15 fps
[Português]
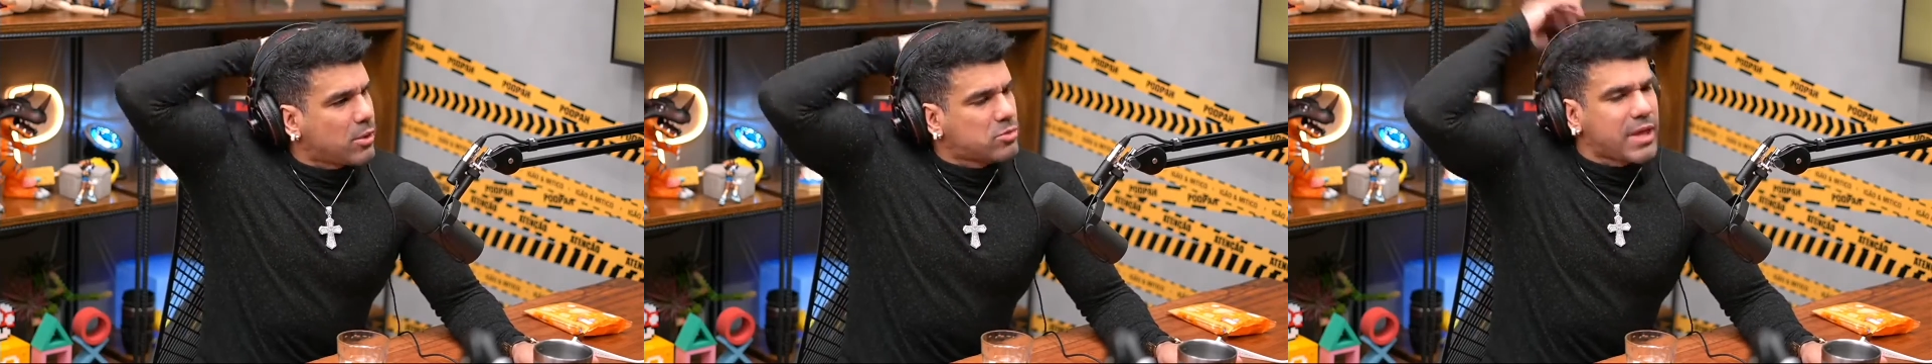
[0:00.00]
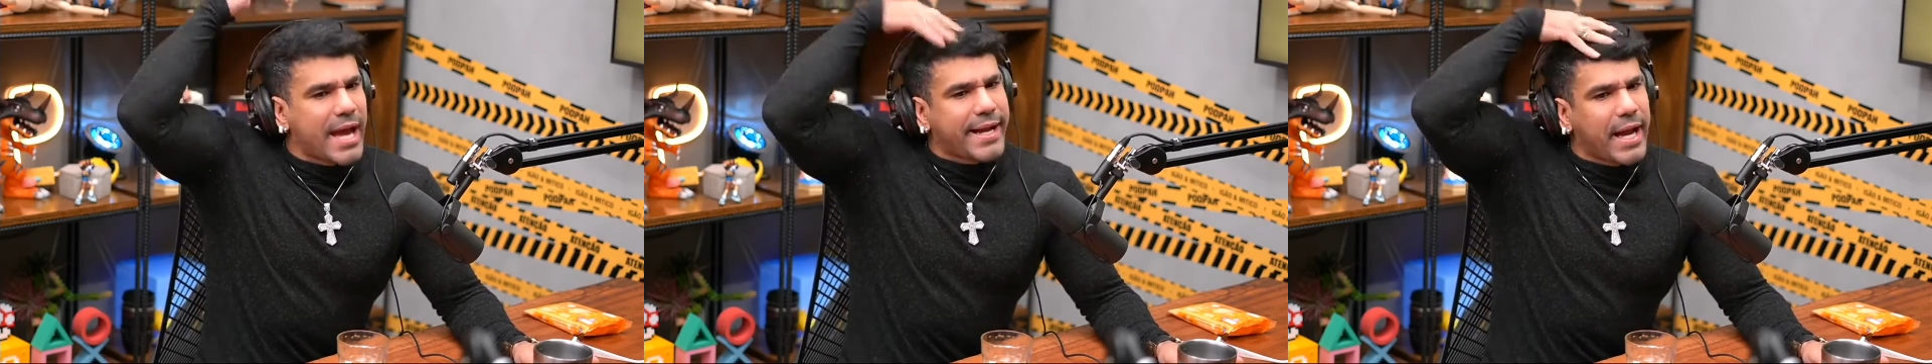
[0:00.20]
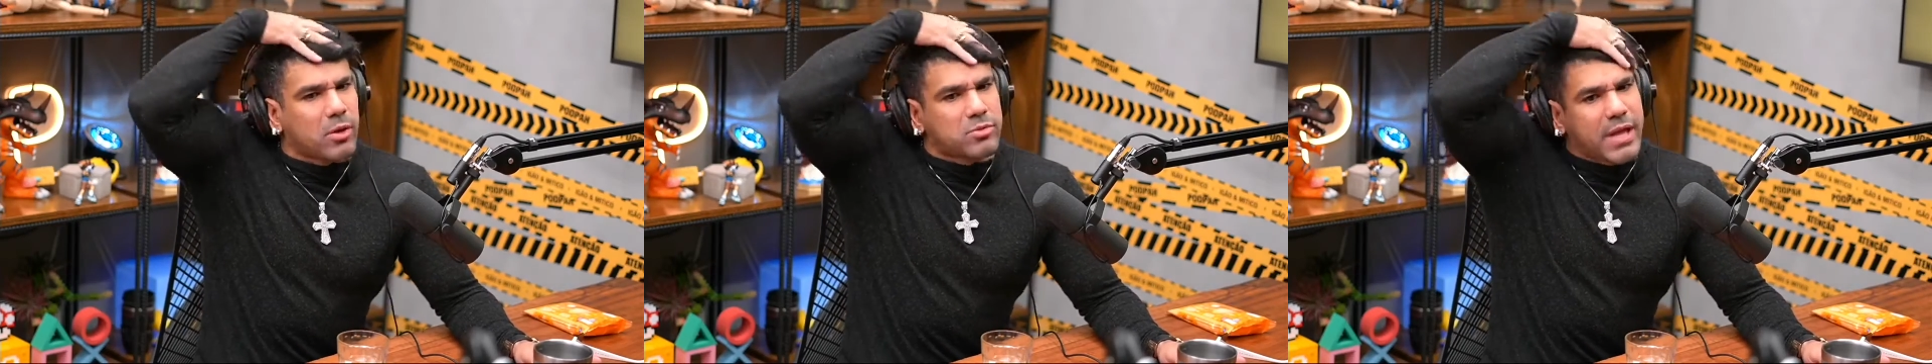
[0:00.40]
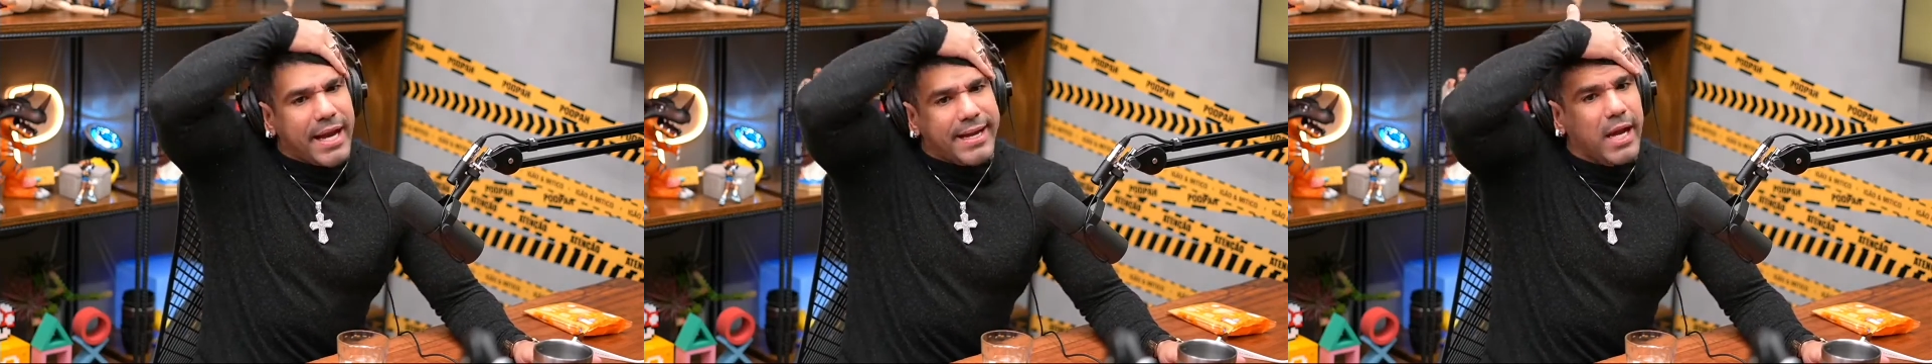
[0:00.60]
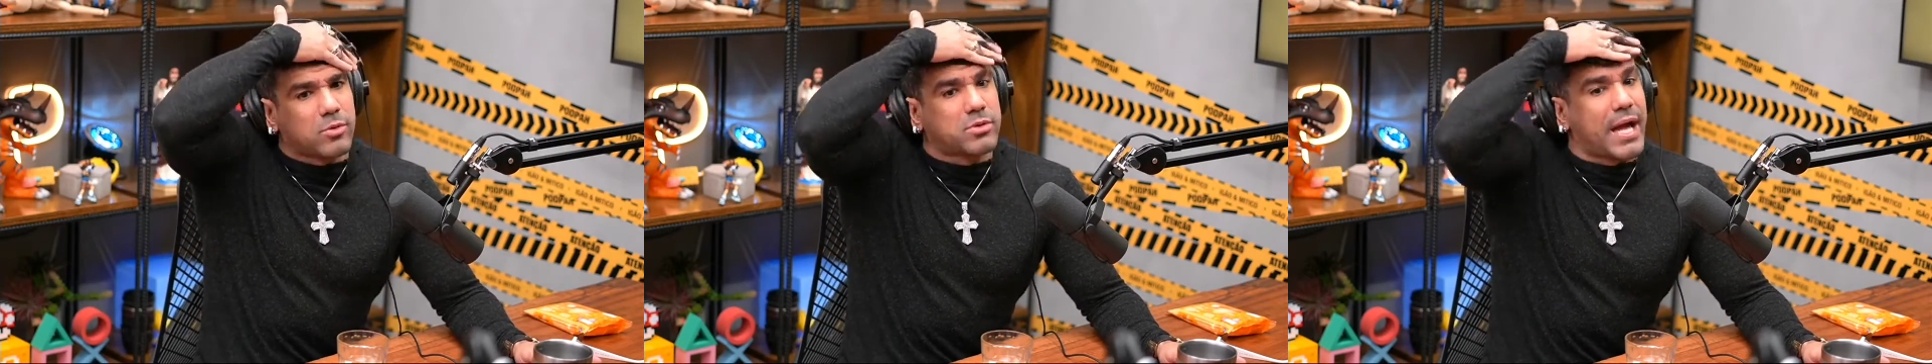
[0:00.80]
é o Tec, é o
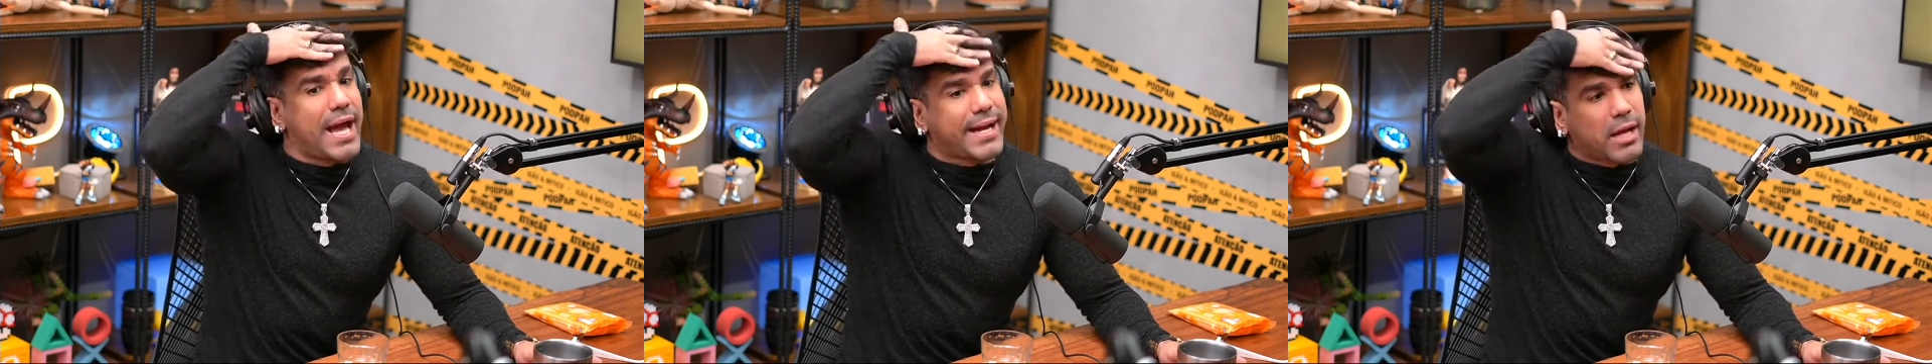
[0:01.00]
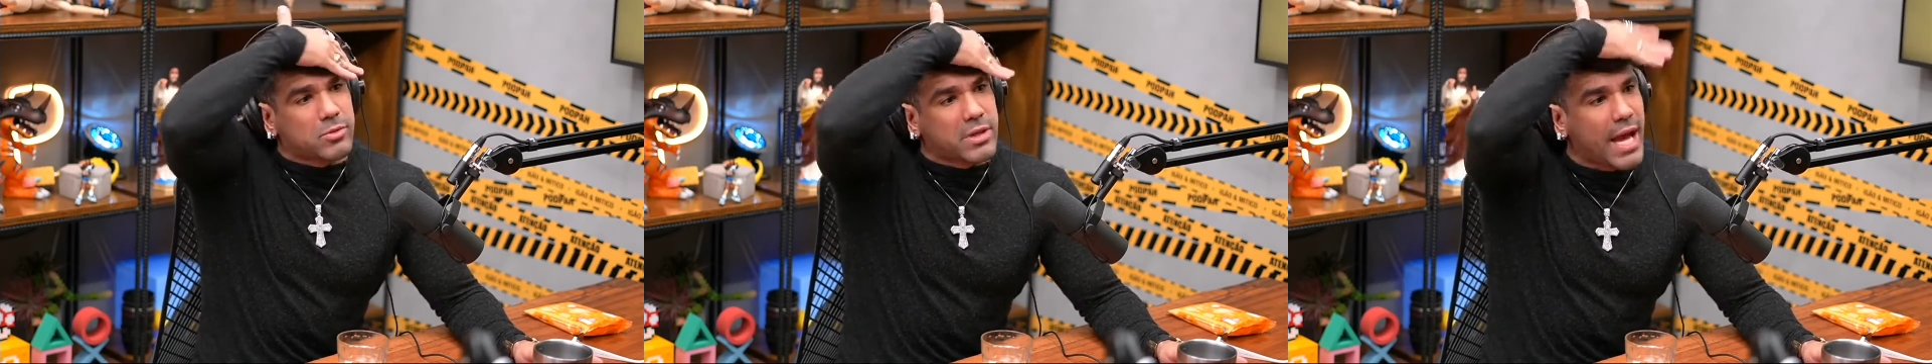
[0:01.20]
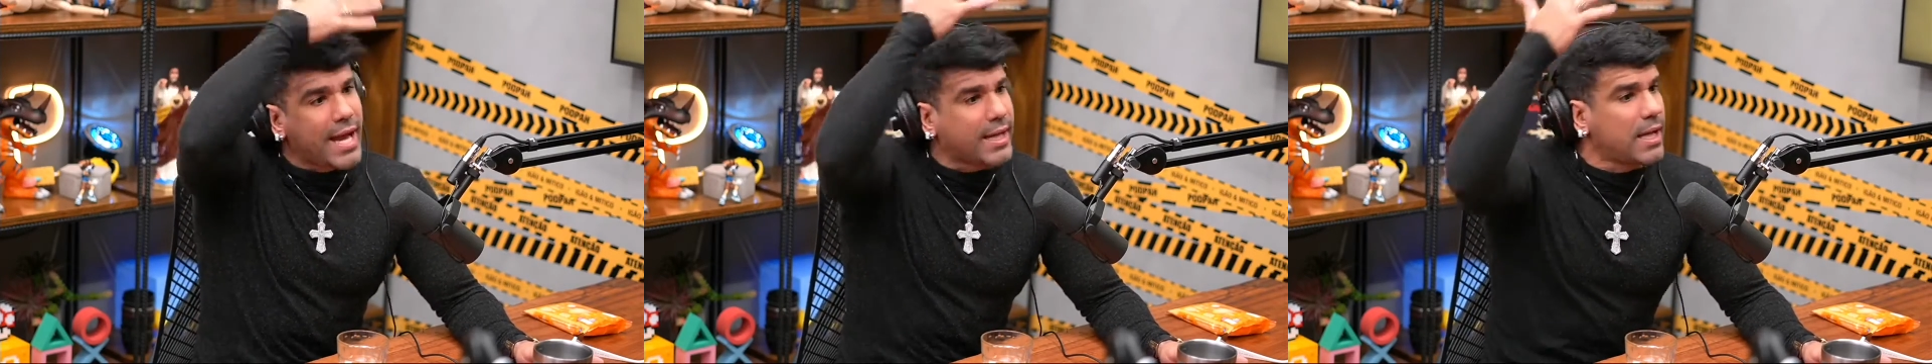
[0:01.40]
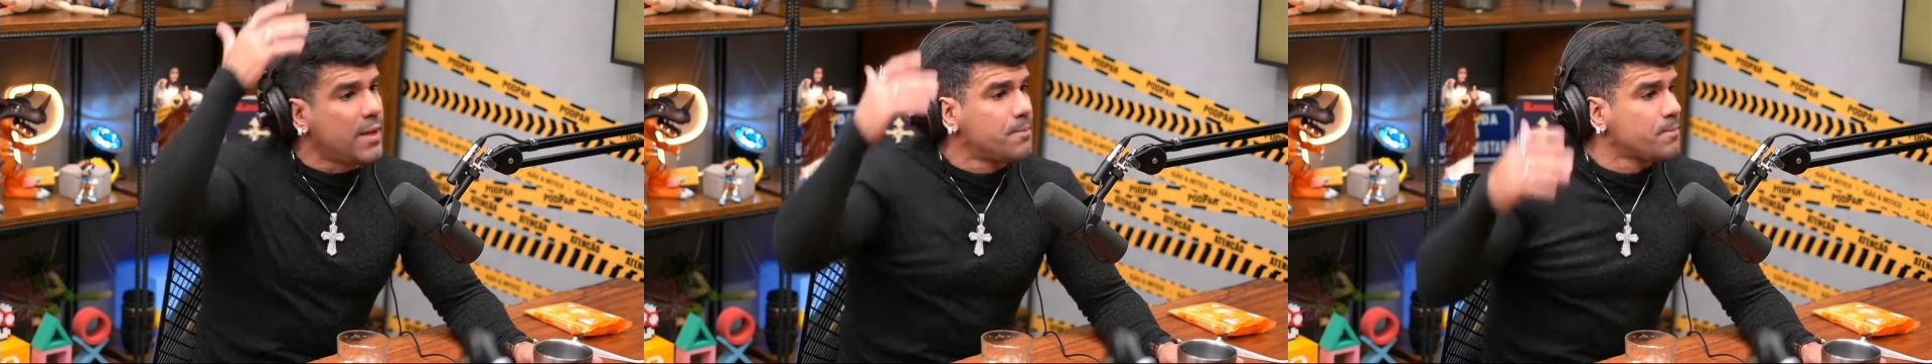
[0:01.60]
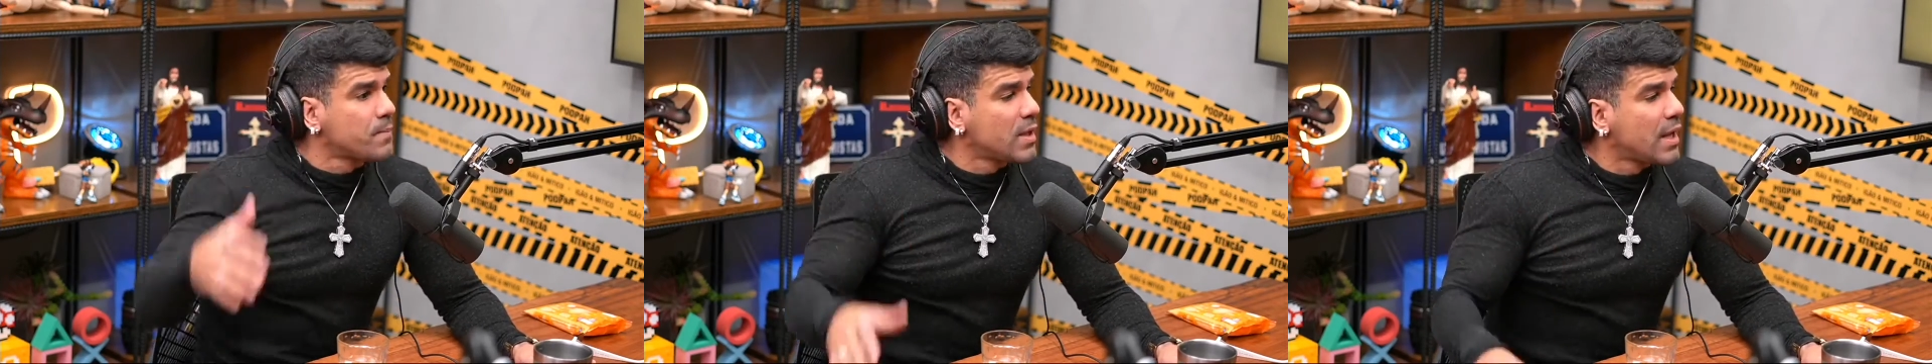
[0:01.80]
Tec, é o Tec, é o Tec.